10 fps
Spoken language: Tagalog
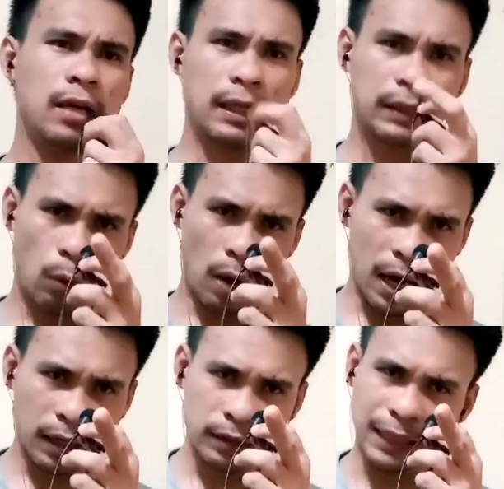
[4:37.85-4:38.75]
Ang
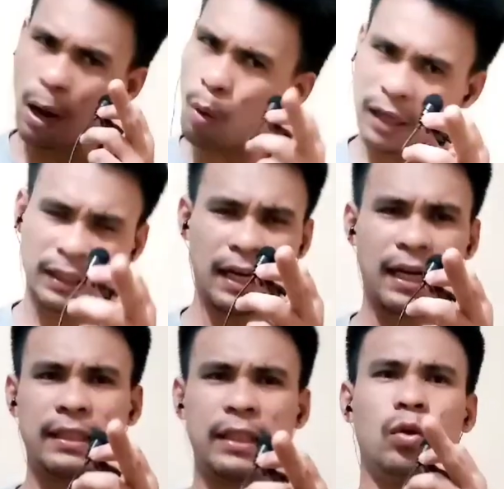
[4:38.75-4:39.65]
tawag, tawag talaga
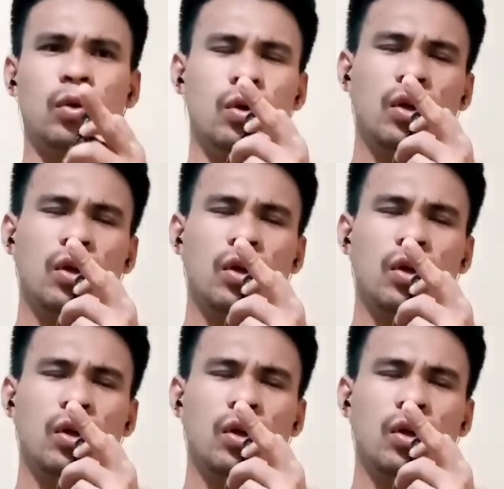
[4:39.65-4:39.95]
sa iyo,